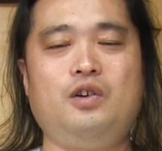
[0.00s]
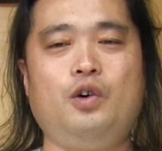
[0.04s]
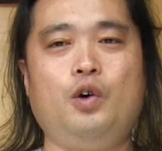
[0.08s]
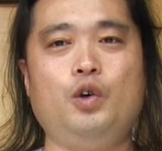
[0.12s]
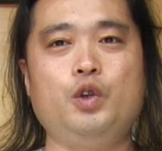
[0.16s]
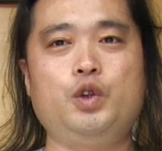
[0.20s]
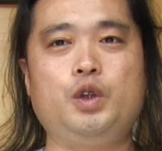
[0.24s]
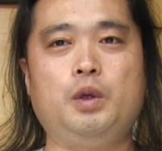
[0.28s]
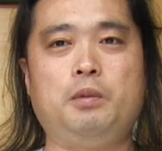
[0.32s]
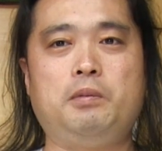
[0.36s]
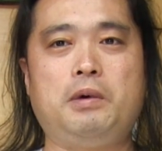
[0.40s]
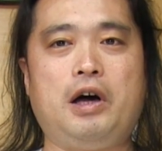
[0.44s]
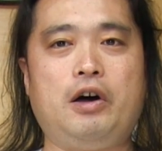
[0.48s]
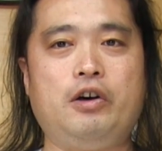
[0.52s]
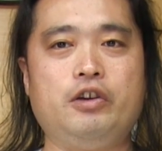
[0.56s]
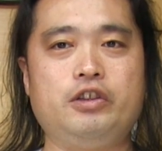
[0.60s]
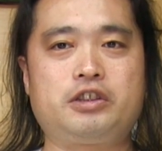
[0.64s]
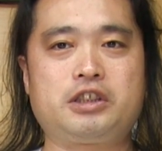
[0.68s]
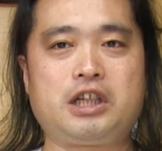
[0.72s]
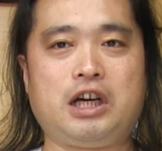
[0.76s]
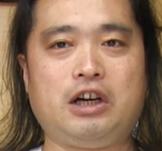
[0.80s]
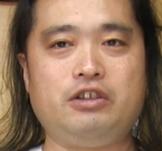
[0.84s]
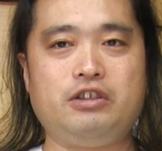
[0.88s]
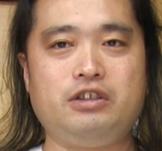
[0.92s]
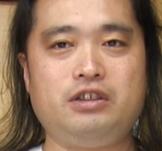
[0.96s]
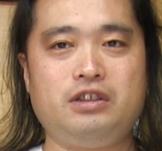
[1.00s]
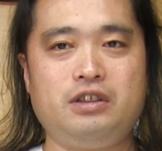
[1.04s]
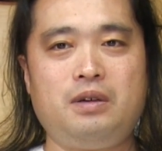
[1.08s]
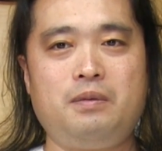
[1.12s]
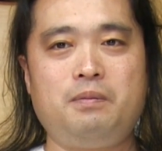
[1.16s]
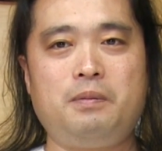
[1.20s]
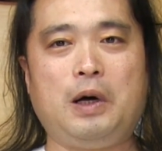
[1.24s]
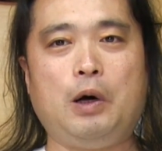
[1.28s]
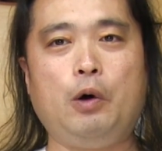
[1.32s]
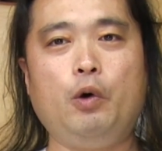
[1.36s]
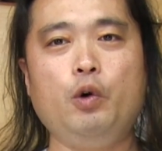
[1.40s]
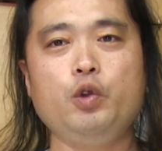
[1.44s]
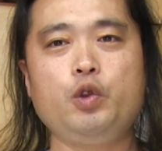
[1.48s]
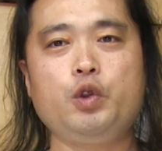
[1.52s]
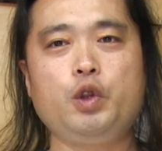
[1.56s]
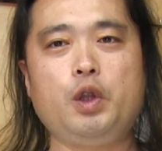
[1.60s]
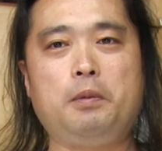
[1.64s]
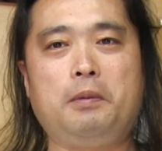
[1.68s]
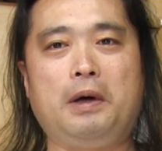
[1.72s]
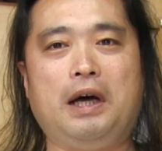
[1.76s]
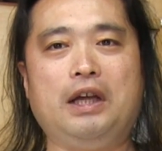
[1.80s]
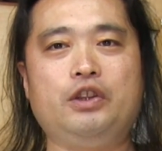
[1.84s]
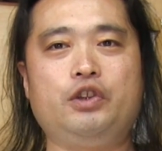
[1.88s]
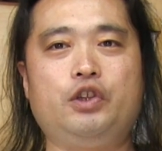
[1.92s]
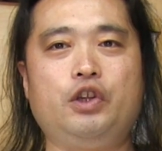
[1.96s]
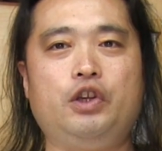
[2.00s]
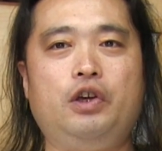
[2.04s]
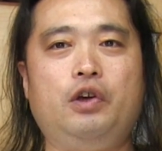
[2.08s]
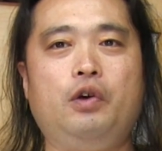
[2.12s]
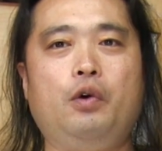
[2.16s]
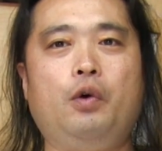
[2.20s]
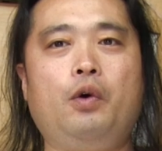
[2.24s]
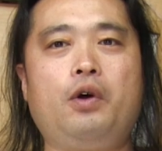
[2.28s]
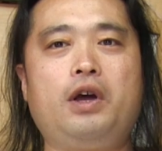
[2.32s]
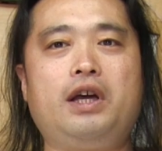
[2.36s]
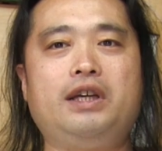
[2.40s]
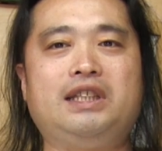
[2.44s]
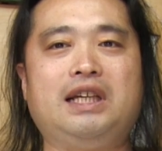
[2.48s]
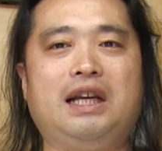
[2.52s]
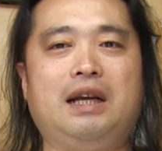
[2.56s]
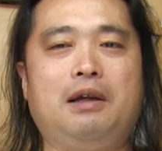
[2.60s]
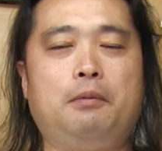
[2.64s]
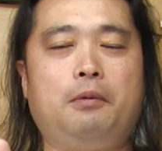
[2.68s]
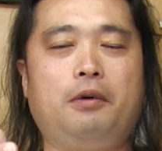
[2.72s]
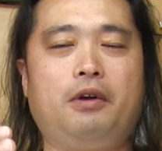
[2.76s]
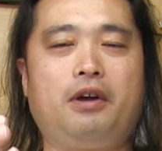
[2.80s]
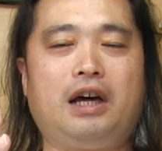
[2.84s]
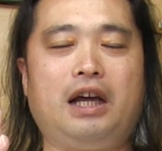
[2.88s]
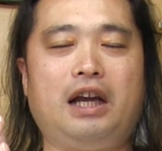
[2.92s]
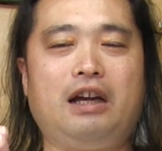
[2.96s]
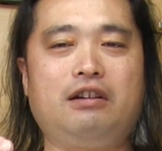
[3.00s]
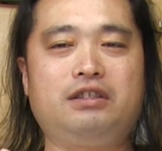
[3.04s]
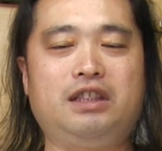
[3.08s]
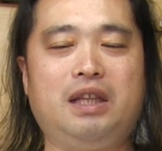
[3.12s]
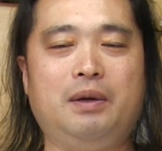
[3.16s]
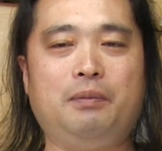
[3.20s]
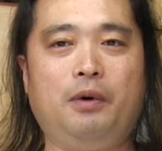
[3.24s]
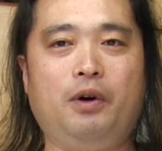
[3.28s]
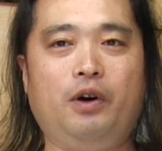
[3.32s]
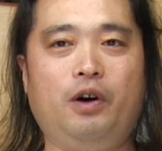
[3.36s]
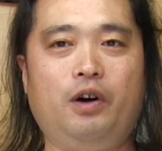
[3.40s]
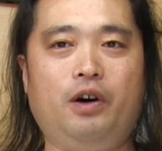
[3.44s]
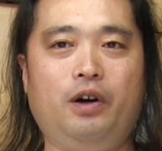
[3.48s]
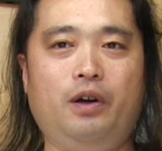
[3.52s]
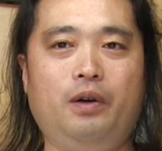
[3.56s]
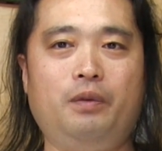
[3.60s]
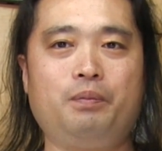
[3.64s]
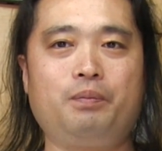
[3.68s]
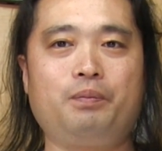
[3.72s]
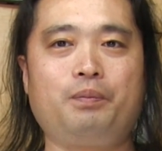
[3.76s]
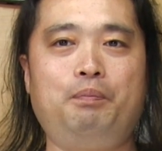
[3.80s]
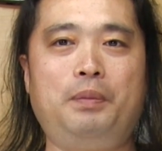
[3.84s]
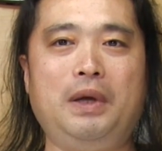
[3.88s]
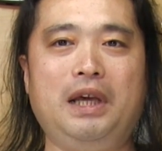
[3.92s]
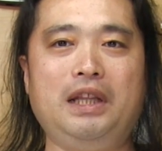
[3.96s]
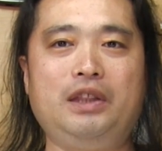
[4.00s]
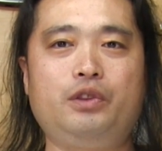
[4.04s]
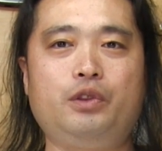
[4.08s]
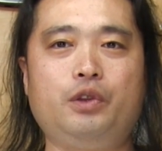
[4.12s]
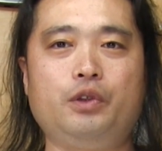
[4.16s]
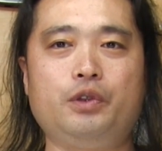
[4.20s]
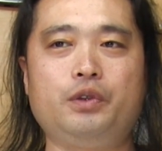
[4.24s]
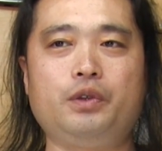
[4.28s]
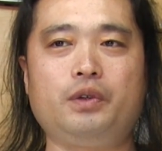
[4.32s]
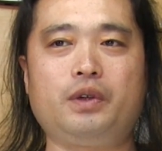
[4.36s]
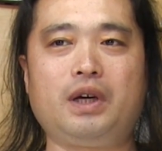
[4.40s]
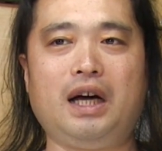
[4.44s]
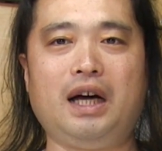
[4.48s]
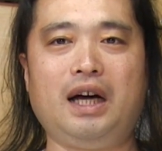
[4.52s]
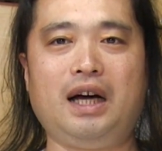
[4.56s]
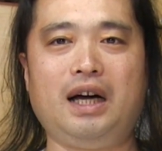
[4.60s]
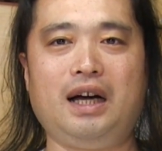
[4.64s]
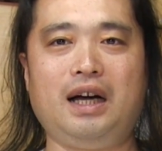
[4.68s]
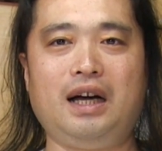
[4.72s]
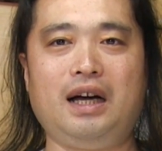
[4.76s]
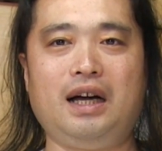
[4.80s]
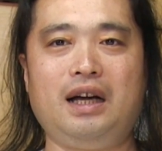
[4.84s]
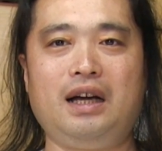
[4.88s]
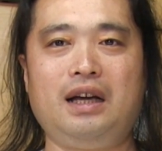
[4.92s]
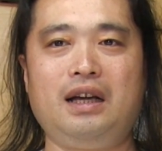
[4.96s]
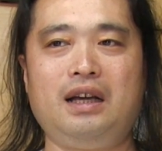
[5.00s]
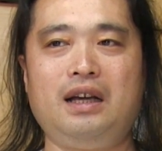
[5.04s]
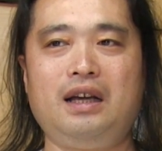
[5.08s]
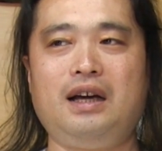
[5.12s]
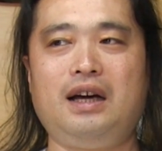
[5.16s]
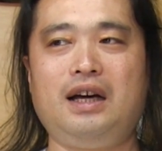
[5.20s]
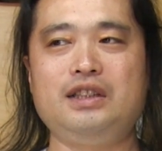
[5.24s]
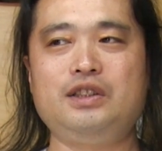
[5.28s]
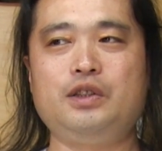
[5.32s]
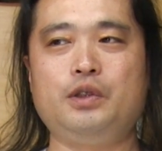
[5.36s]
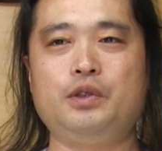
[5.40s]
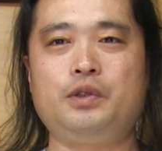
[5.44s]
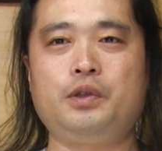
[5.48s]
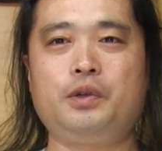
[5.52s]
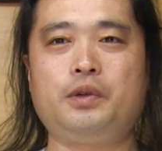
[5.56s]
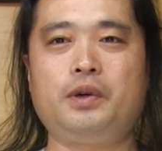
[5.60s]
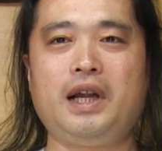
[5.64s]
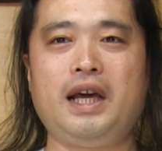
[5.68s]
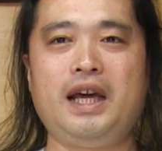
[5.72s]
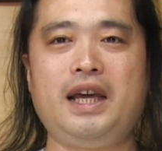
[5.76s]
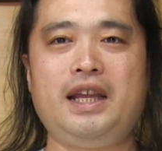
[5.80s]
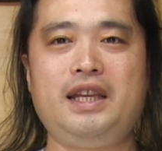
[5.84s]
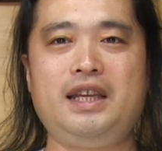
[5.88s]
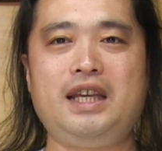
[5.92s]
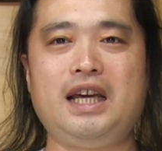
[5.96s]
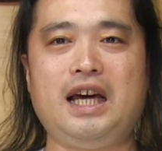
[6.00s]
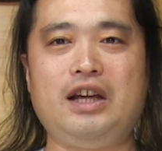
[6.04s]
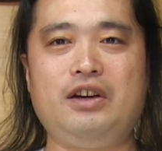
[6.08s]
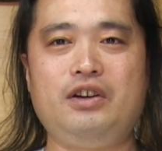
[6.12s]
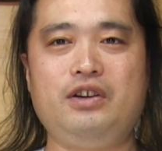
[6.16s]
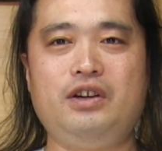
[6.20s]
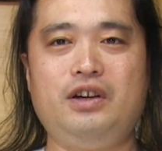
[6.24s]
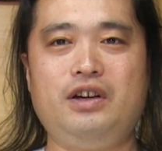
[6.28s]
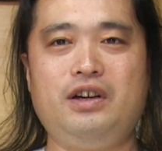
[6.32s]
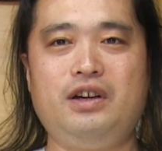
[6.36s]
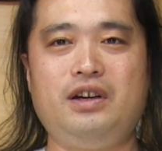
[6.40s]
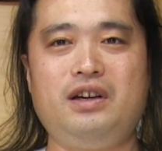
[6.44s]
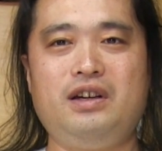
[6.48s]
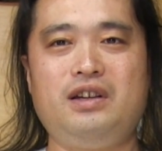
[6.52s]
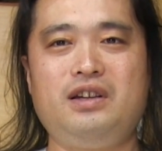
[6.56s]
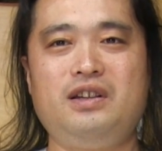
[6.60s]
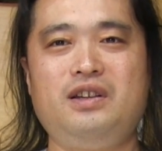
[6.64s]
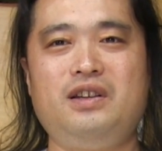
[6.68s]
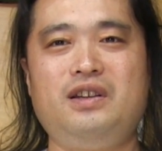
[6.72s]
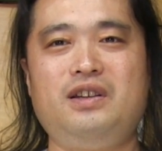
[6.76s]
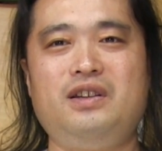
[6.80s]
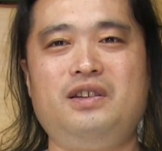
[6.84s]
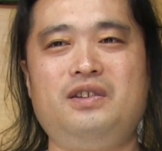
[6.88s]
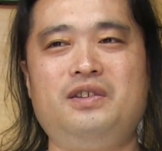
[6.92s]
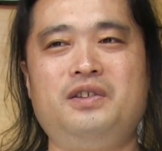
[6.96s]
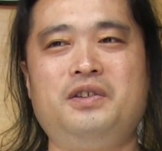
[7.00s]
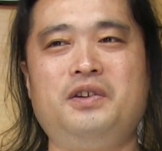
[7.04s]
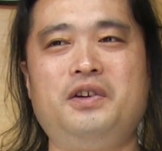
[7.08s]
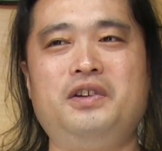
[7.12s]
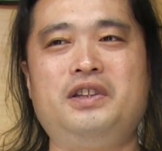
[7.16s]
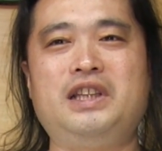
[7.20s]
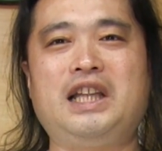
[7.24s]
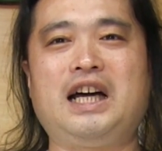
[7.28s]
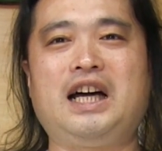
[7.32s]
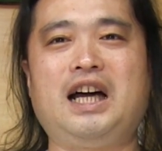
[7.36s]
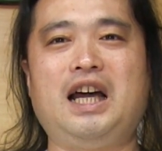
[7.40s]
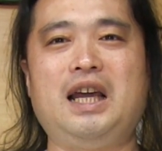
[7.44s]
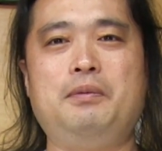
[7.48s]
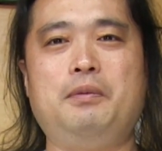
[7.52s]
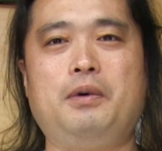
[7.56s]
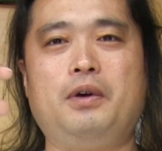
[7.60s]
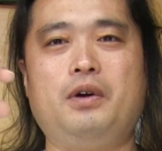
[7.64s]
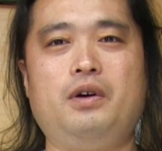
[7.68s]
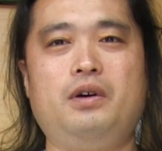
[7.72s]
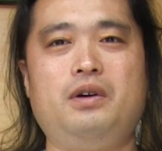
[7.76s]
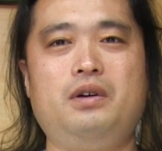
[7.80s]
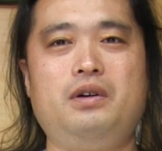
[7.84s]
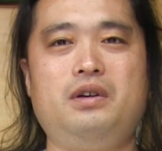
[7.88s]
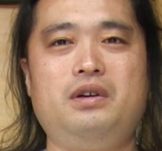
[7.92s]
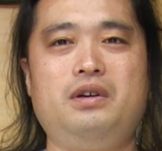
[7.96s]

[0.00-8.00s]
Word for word: オットマンを使う。まあ、オットマンという大げさなものがなくても、ベッドとか、あとそこら辺にある、そういう高いもの。